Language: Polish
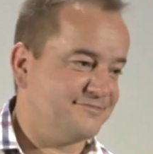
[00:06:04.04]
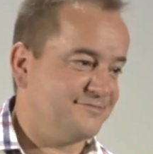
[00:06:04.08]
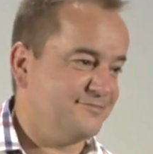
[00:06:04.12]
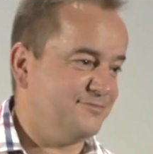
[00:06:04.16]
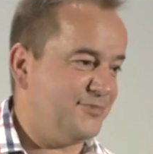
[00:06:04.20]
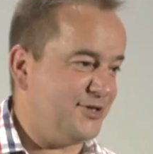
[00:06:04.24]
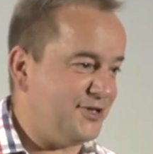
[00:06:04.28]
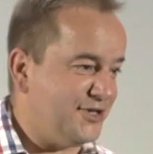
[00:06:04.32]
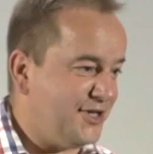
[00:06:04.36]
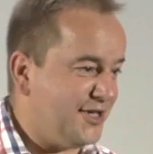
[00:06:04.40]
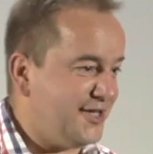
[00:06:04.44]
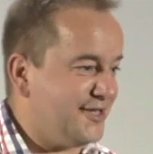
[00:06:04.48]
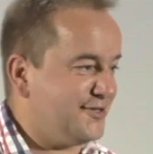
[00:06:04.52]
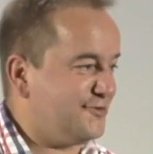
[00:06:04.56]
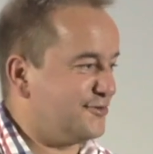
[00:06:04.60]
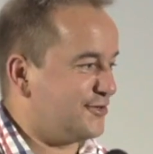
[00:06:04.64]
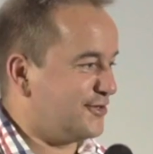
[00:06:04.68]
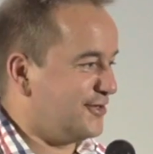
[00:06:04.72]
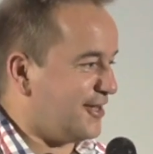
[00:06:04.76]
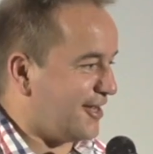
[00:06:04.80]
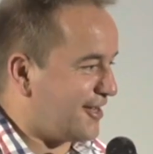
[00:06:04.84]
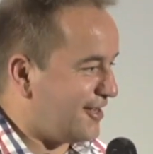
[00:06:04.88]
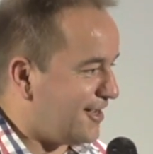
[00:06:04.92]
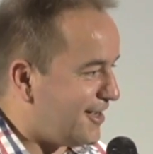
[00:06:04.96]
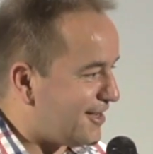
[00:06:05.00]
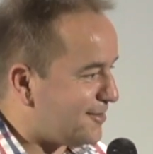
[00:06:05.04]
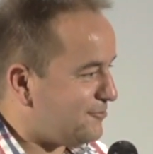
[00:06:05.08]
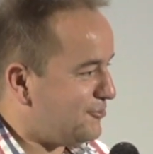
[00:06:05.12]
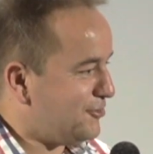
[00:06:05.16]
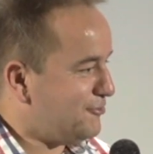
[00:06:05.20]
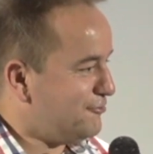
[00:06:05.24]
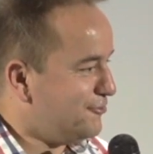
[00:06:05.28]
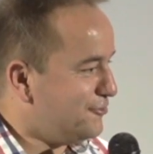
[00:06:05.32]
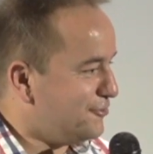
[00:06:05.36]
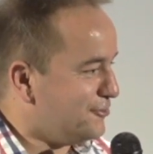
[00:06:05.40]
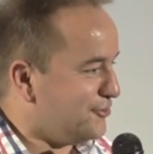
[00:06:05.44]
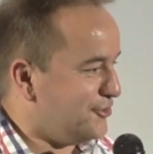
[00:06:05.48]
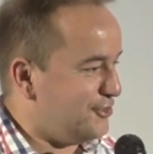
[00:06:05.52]
Pan Jezus
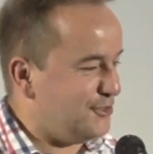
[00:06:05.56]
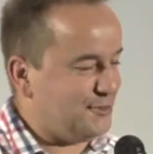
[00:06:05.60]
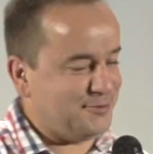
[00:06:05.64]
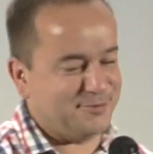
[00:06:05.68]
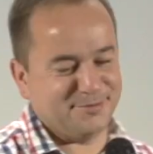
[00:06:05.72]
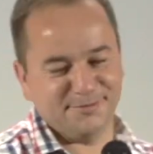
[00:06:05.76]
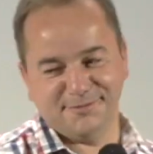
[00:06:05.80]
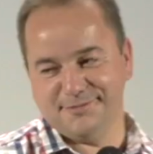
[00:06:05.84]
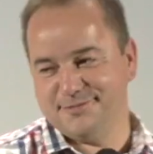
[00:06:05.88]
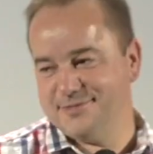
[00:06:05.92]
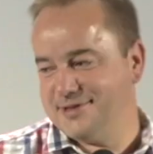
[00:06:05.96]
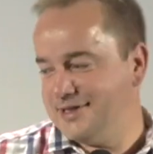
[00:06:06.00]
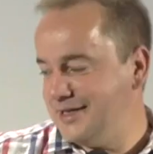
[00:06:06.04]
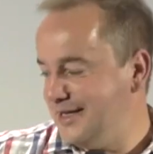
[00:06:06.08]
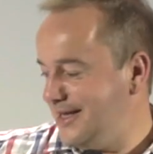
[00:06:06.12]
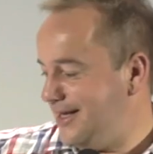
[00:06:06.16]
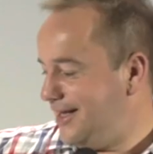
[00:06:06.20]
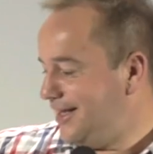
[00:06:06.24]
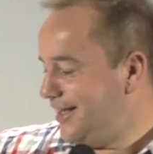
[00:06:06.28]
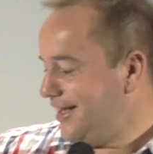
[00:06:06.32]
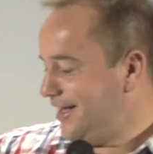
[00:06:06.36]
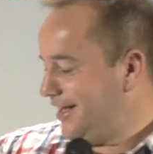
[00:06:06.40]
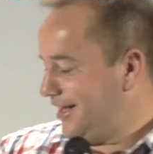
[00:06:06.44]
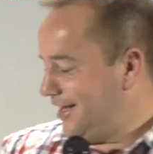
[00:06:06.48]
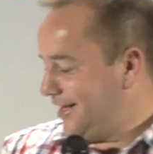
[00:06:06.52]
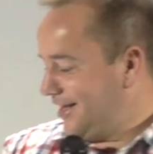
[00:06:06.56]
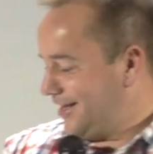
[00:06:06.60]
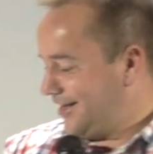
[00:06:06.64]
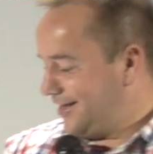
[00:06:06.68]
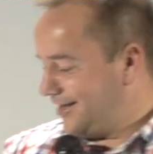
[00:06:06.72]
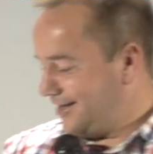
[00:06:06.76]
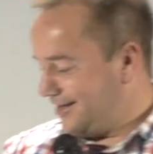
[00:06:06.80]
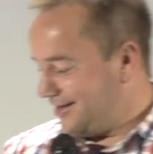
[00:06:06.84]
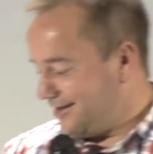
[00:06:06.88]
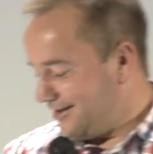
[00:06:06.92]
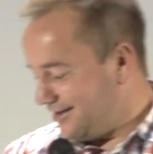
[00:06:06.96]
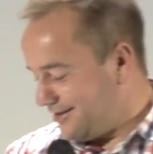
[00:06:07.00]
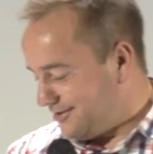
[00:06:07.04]
nakarmił ludzi.
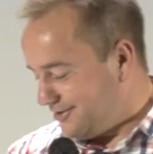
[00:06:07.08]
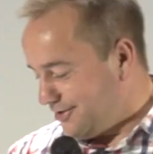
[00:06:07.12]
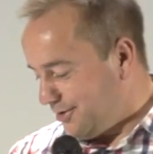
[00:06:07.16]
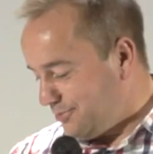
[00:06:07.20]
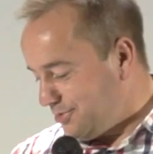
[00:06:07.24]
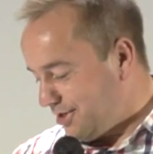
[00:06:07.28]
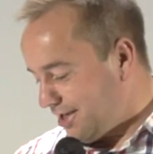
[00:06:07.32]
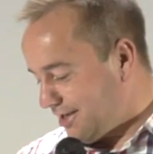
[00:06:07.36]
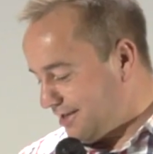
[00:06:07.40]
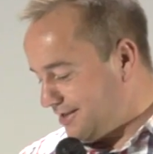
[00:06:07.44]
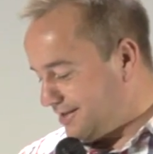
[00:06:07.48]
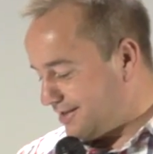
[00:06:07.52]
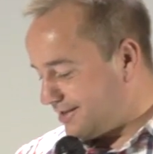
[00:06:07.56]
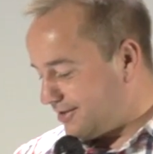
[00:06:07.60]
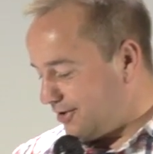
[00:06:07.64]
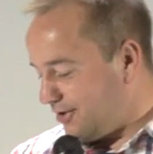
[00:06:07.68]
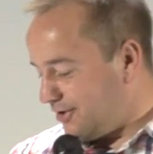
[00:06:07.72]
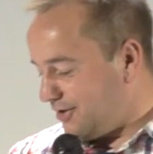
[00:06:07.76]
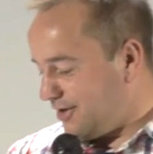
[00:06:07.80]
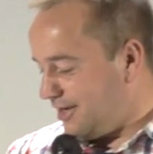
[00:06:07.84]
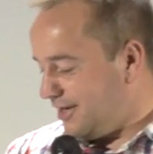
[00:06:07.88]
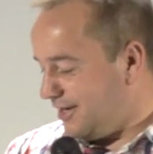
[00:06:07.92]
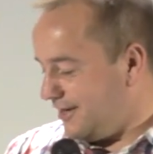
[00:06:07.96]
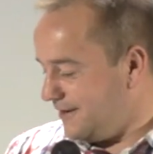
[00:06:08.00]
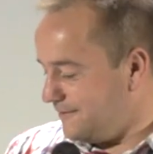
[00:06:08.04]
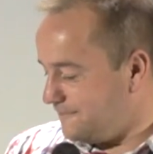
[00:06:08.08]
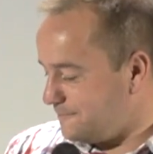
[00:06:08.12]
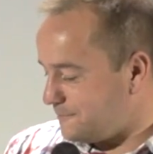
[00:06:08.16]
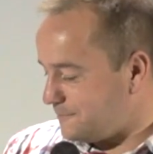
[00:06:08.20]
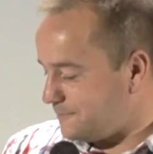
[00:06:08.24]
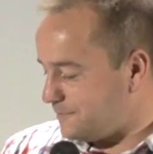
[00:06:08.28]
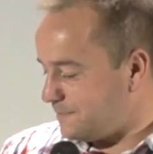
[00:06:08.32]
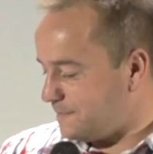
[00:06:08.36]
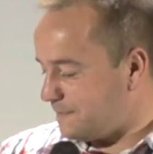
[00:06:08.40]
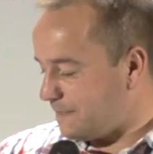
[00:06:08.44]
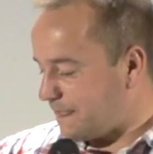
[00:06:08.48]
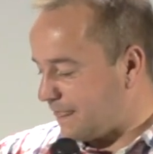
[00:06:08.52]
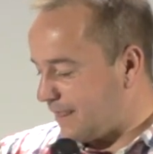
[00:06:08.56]
E, dobra historia,
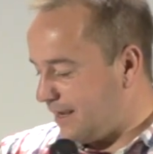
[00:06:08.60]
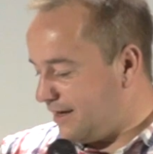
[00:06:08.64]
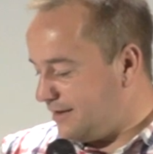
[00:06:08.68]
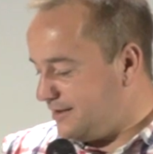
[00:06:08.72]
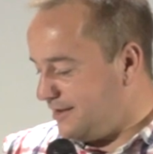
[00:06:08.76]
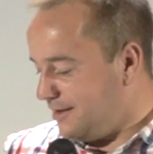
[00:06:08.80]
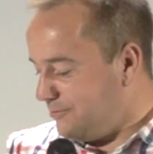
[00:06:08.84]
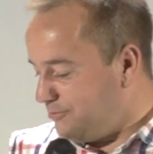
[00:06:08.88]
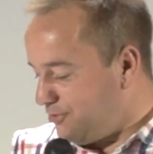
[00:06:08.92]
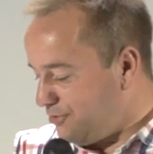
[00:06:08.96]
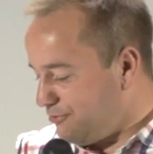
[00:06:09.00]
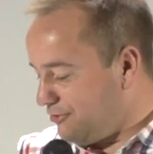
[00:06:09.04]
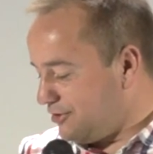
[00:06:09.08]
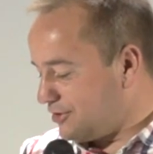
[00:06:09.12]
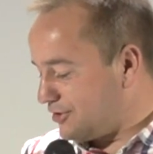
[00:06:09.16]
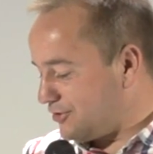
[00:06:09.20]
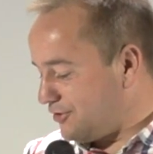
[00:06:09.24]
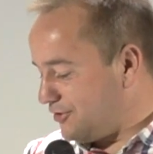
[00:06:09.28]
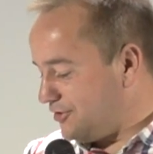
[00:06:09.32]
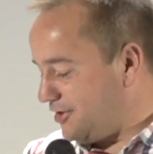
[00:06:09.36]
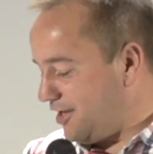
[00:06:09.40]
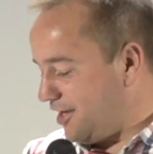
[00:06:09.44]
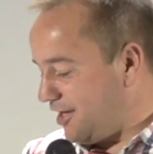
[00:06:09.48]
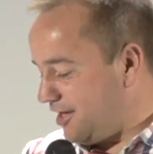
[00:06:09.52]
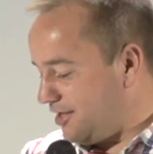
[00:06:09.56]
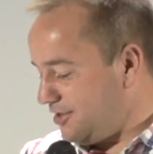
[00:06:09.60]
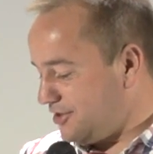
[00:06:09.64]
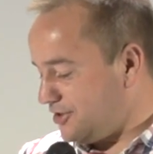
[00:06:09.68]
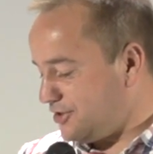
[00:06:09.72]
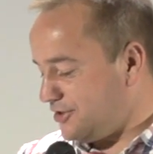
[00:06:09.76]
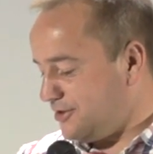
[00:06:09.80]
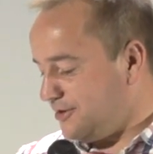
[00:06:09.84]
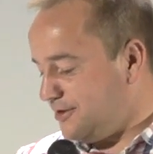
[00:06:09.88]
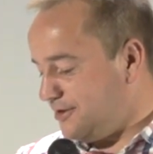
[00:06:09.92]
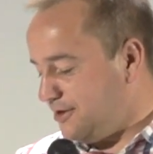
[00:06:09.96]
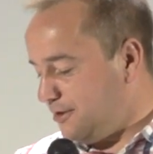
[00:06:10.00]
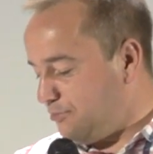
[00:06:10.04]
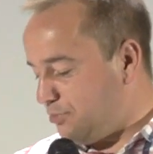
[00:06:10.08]
mm, nie było co
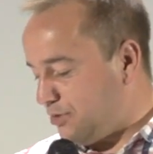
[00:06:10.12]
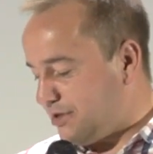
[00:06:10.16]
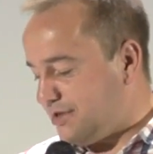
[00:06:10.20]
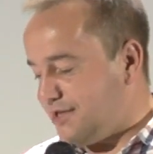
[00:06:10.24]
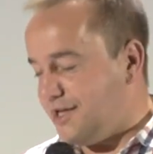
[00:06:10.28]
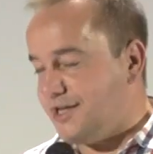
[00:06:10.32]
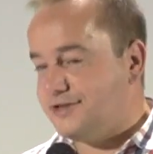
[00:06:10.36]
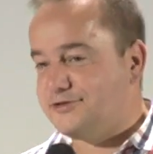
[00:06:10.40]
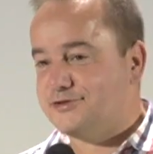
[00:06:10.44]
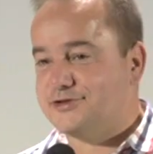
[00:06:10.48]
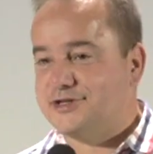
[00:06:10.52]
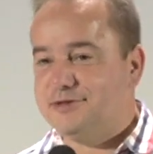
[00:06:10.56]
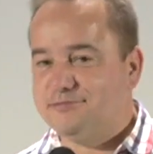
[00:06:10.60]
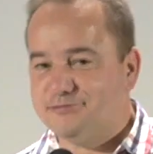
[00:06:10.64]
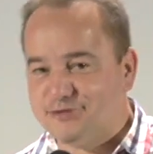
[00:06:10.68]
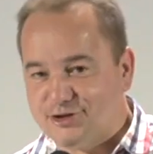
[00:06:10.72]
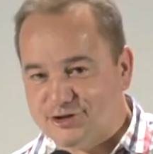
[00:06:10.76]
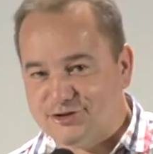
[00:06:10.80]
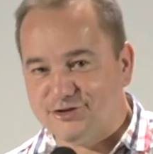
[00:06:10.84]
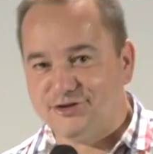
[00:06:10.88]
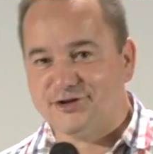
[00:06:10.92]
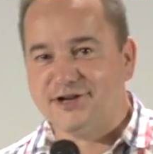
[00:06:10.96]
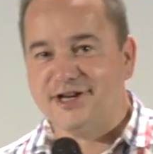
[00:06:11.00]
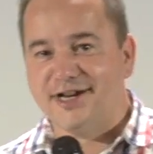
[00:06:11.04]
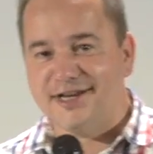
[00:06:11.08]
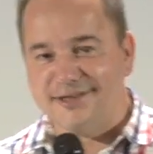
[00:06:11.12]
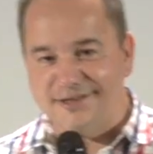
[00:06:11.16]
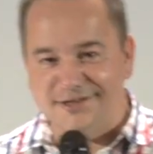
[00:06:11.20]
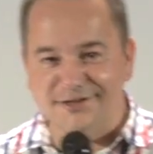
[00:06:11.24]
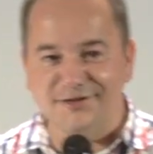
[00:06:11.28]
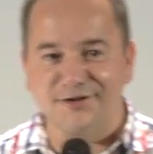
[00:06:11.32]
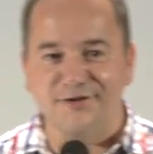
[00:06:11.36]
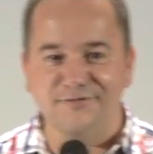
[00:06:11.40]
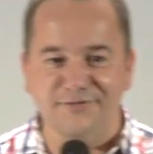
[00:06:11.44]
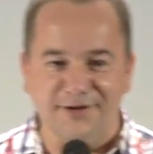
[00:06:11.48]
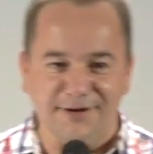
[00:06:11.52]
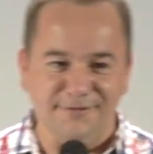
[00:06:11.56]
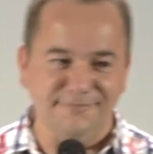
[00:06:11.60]
jeść i Pan Jezus im to
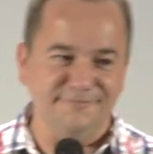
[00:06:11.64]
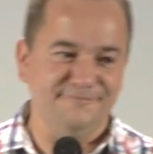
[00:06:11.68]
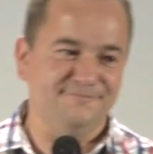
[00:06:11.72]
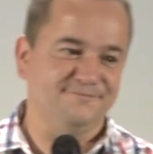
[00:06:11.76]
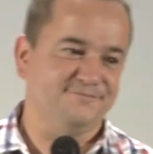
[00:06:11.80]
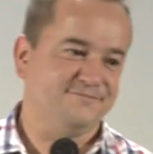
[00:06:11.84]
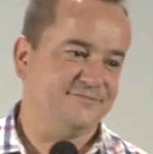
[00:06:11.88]
zorganizował.